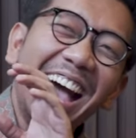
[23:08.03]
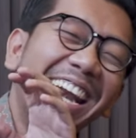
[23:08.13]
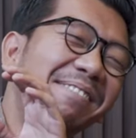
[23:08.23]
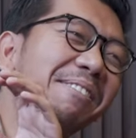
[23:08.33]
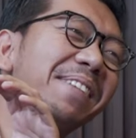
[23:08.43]

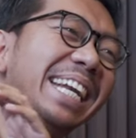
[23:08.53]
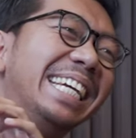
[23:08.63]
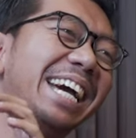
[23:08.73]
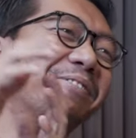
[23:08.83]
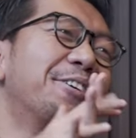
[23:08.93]
Ada yang
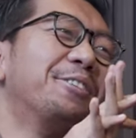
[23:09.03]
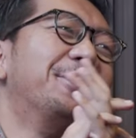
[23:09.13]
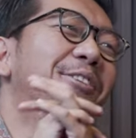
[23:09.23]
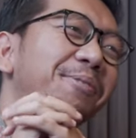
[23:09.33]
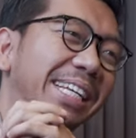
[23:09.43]
membandingkan foto
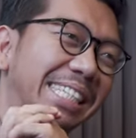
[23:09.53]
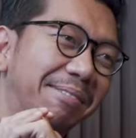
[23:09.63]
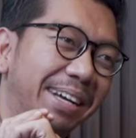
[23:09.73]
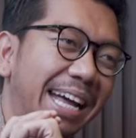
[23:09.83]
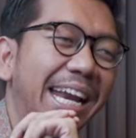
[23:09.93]
itu Pak
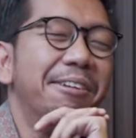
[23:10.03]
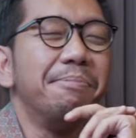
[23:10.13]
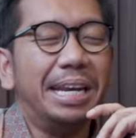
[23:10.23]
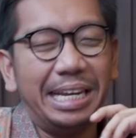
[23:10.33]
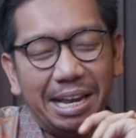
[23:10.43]
Samad. Okay. Ada yang
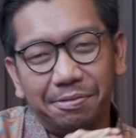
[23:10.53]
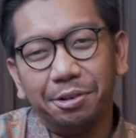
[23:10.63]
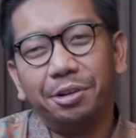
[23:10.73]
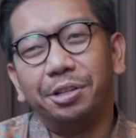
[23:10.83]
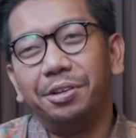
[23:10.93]
membandingkan
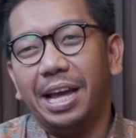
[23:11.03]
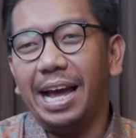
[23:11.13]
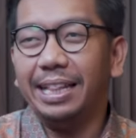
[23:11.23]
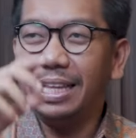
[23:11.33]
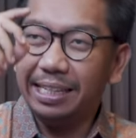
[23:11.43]
foto itu yang
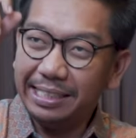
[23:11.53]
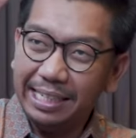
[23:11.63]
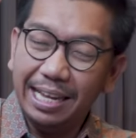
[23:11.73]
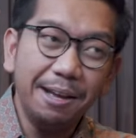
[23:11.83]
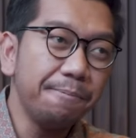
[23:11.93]
okay. atas.
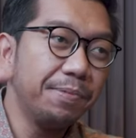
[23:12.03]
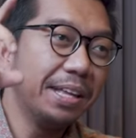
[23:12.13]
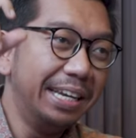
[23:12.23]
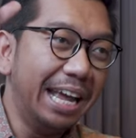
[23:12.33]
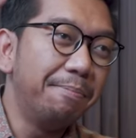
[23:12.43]
Menarik. Dia,
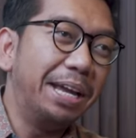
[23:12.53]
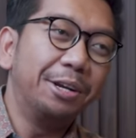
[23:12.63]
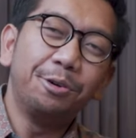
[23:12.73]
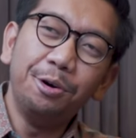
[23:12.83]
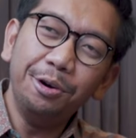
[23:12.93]
dia
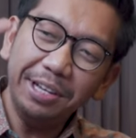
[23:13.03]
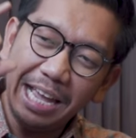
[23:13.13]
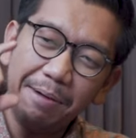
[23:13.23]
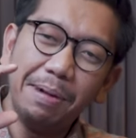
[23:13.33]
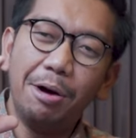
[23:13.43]
Menko,
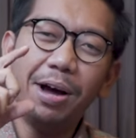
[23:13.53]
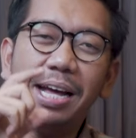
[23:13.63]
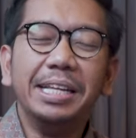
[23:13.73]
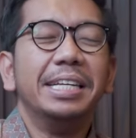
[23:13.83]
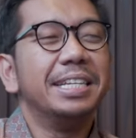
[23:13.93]
yang
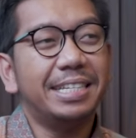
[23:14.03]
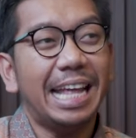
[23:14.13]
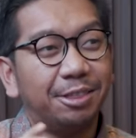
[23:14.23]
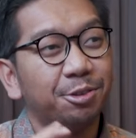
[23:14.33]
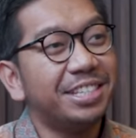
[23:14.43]
bawah
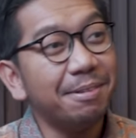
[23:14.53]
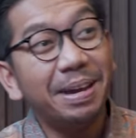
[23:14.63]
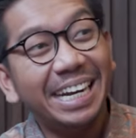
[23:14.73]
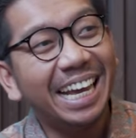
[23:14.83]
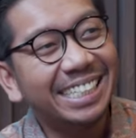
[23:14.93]
statusnya
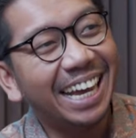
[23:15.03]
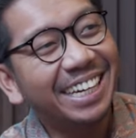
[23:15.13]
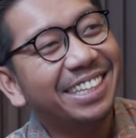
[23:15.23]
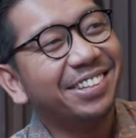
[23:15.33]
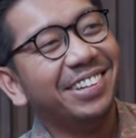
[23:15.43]
beda
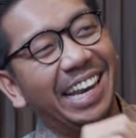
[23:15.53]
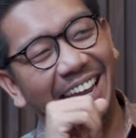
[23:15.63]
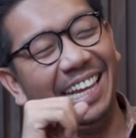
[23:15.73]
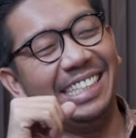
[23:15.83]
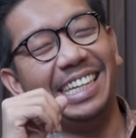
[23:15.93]
saat itu. Nah,
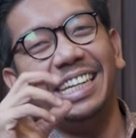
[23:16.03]
ya.